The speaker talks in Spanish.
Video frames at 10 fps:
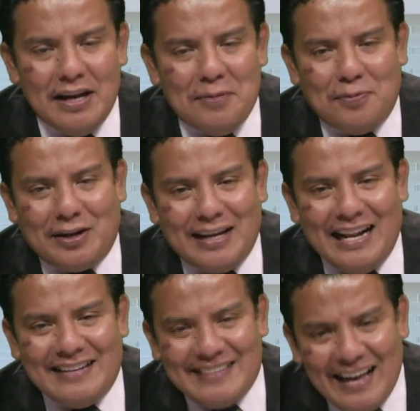porque la
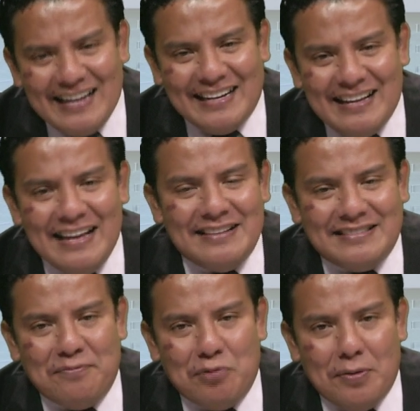sangre se
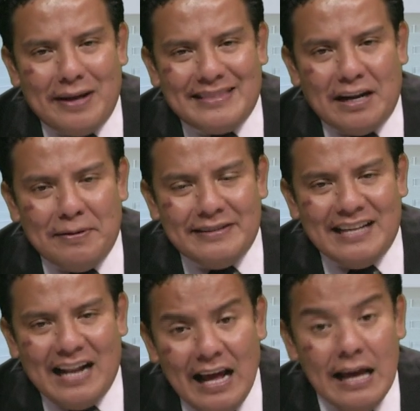mueve a través de
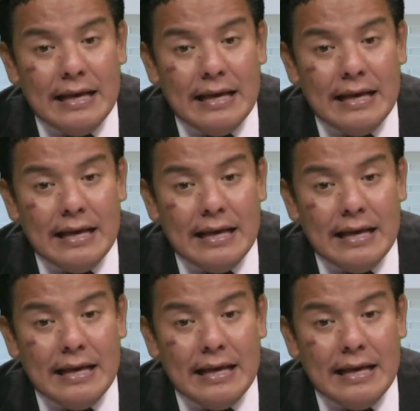la